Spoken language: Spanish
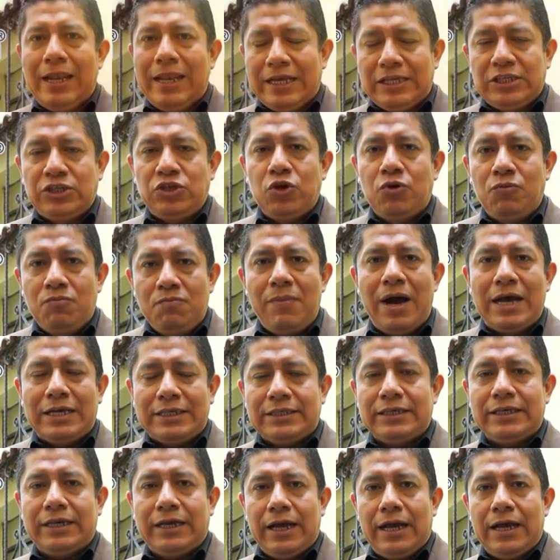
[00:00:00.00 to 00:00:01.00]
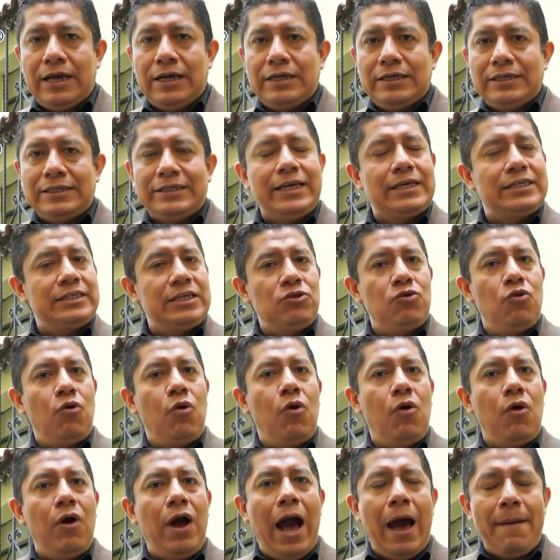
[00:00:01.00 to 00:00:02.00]
lección básica, si ha
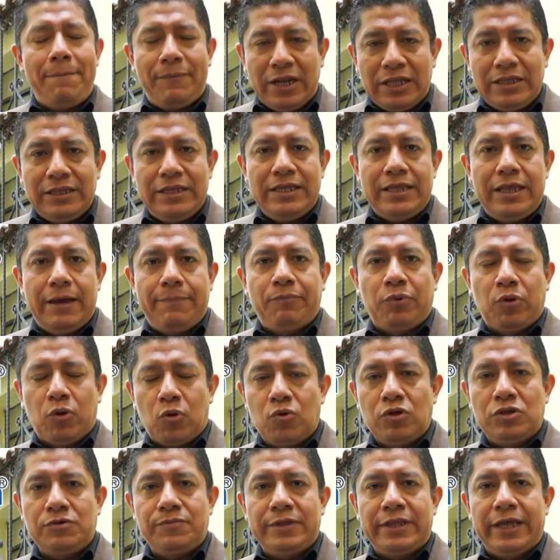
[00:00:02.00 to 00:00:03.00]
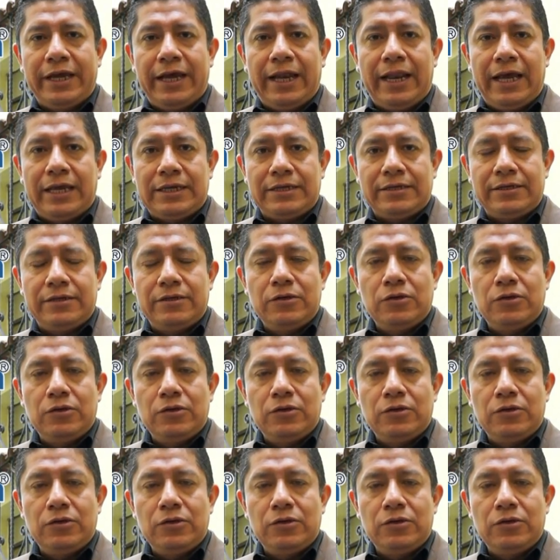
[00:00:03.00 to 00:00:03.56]
sido aprendida por Luis Videgaray.